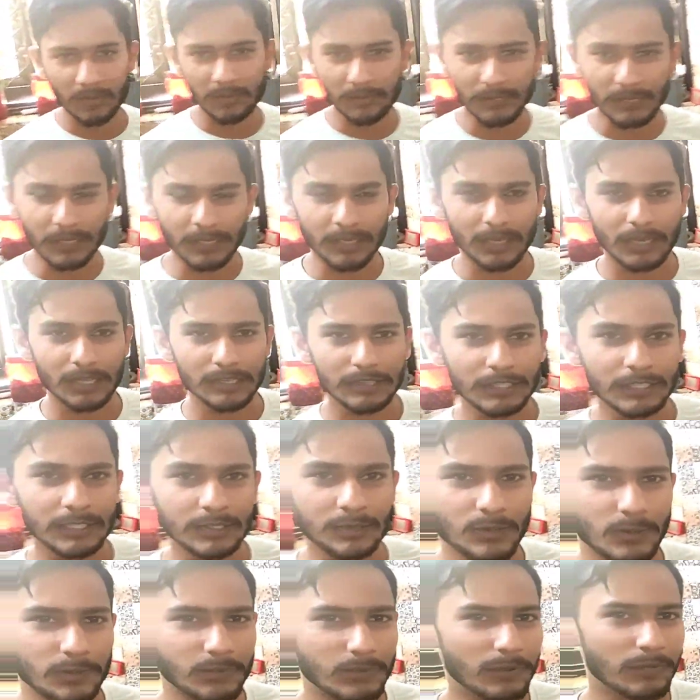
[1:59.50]
आप नए आते
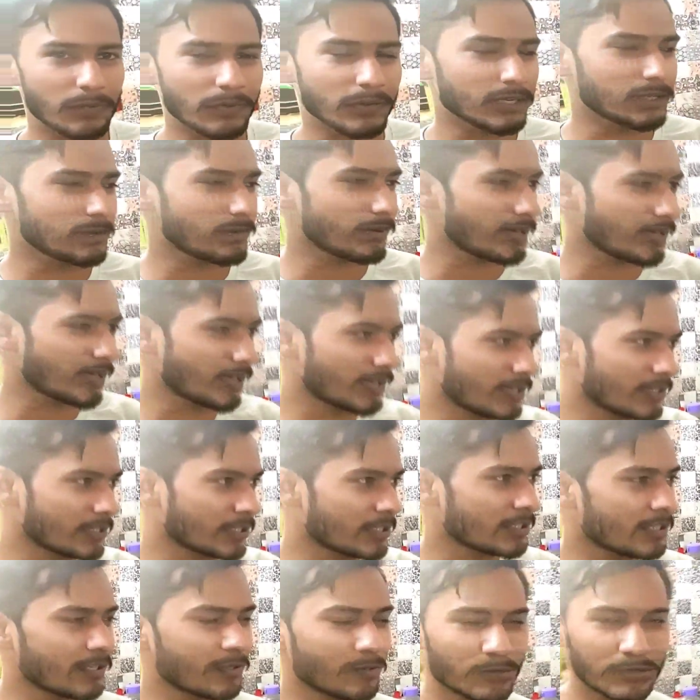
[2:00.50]
हैं तो आपको फ्रिज वगैरह ये
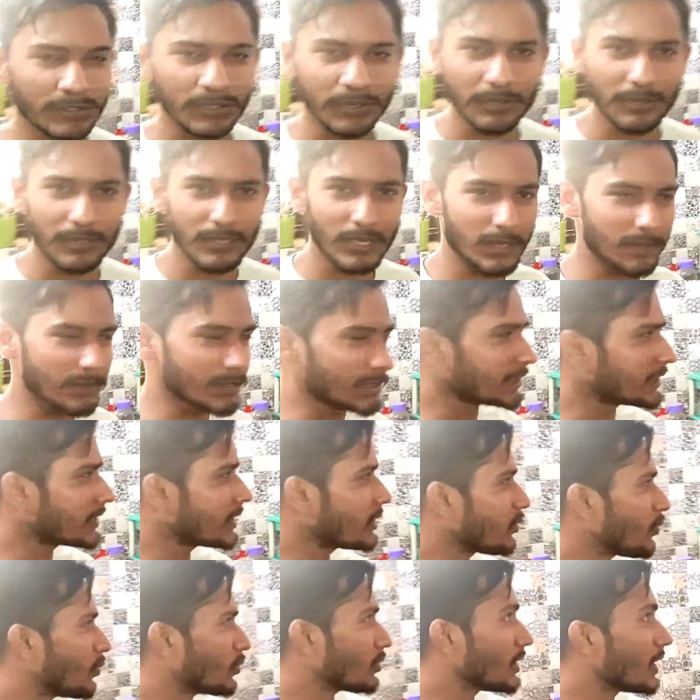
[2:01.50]
चीज़ें कुछ भी नहीं
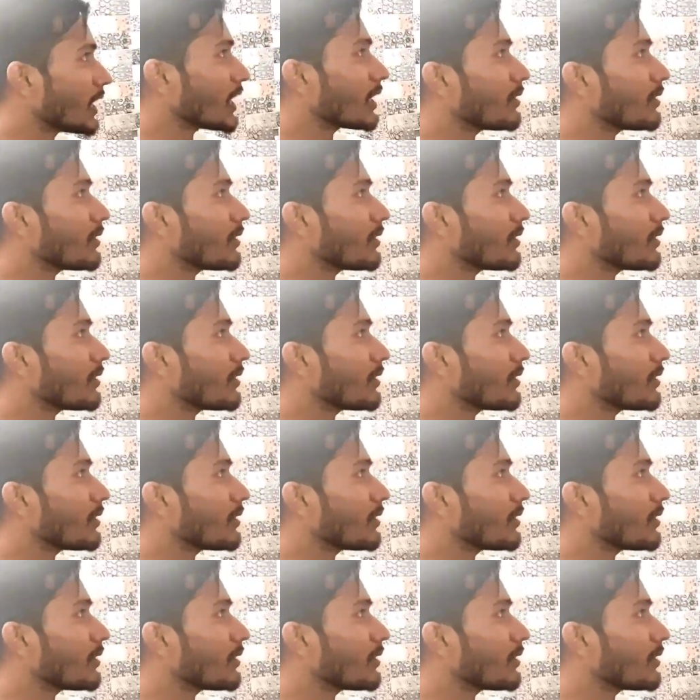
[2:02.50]
मिलती है खुद